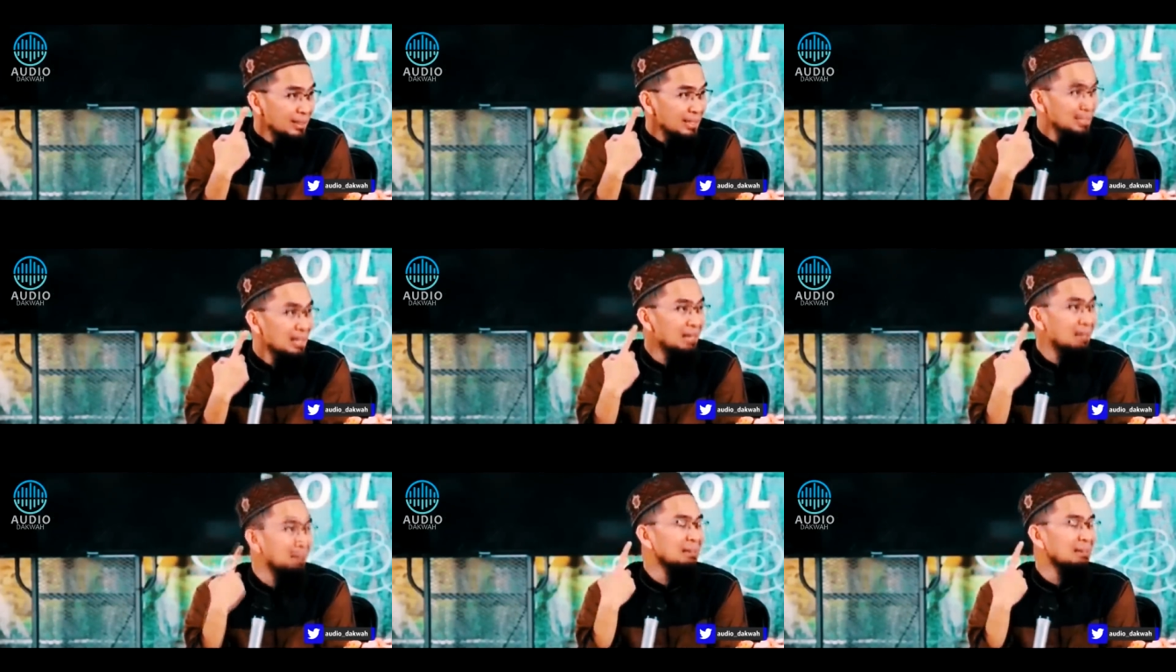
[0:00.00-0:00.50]

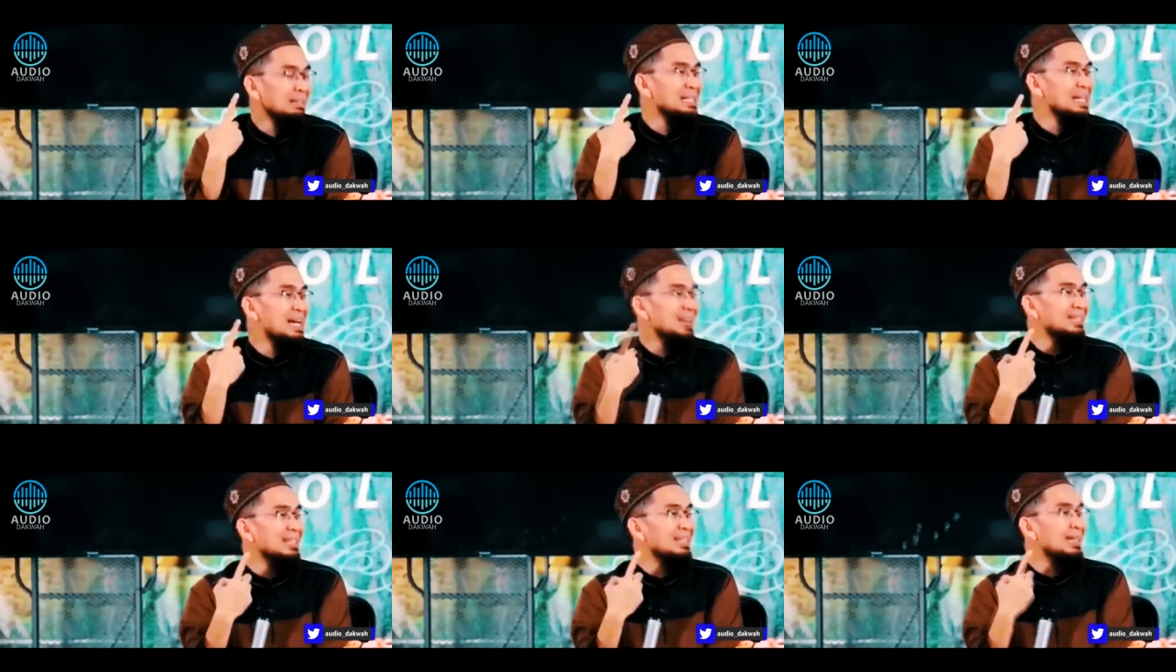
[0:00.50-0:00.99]
yang
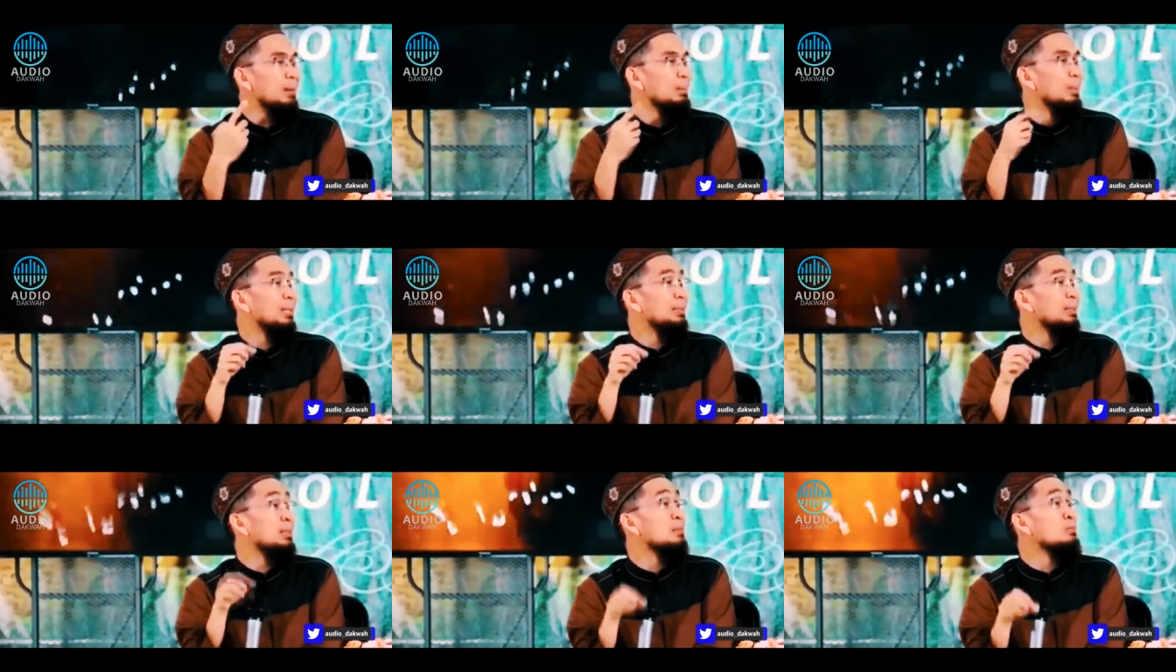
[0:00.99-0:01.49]
kelihatan
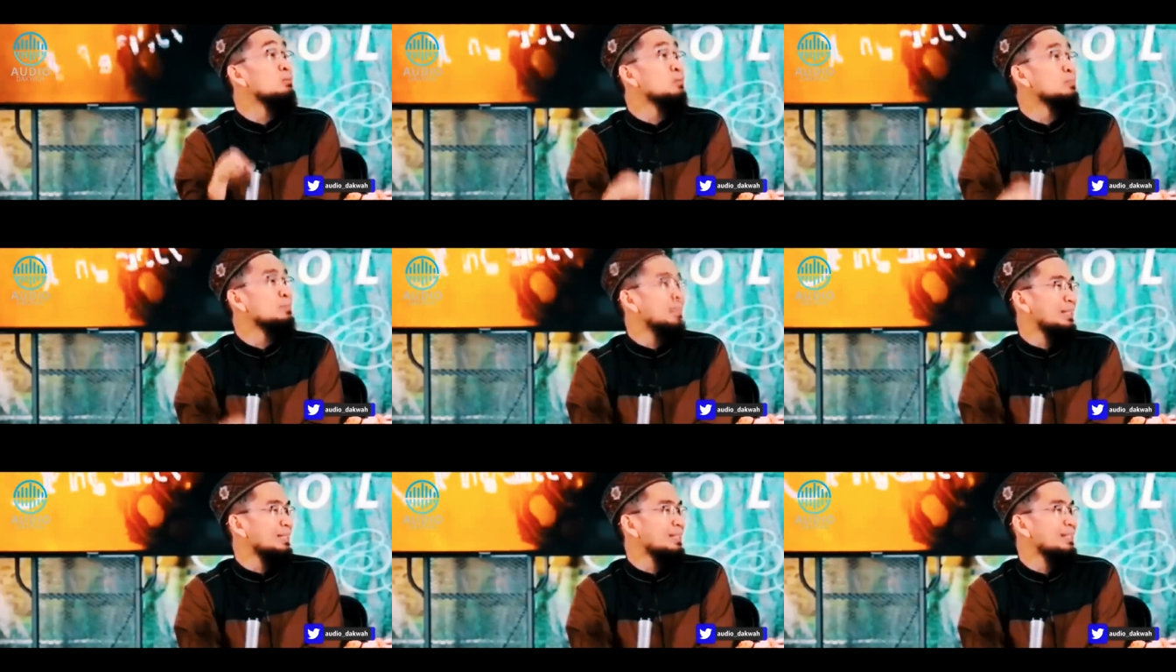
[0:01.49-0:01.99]
amalannya di
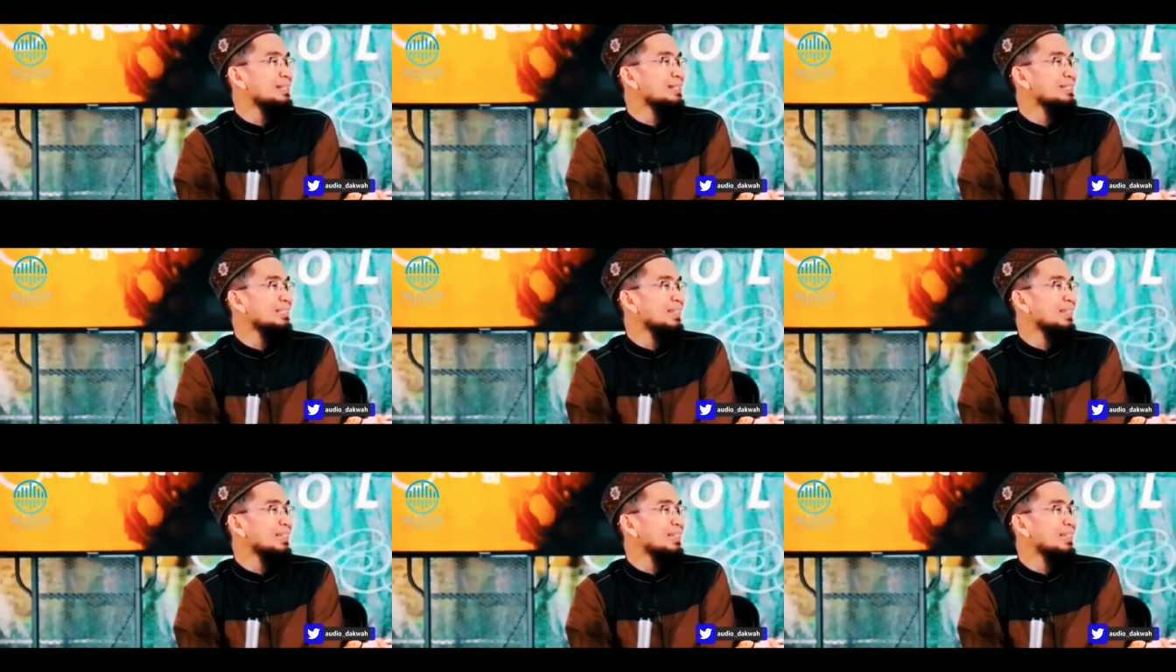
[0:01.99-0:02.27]
bumi.